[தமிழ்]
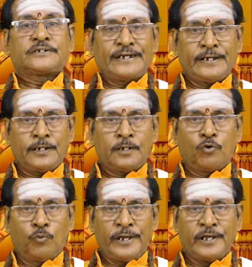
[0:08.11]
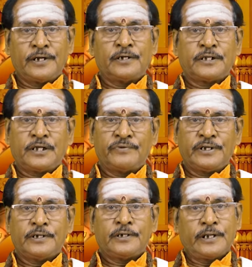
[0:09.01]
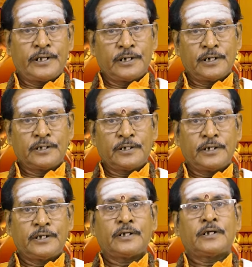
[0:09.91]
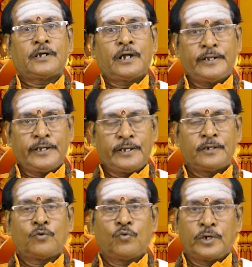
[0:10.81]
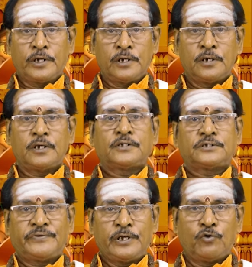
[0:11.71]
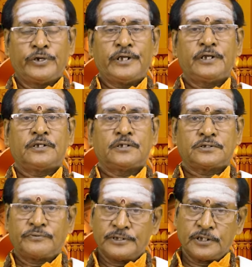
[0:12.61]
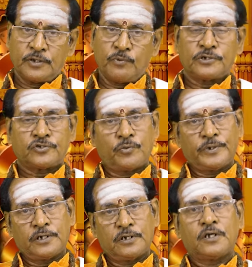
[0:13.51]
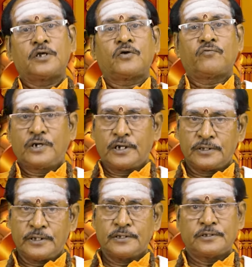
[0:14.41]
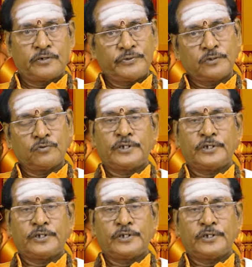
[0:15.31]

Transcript: ஸ்ரீ குபேரன் டிவி நேயர்களுக்கு அடியேன் உங்கள் சிவயோகி சிவசக்திமான் சுவாமிகள் வணக்கத்தை தெரிவித்துக்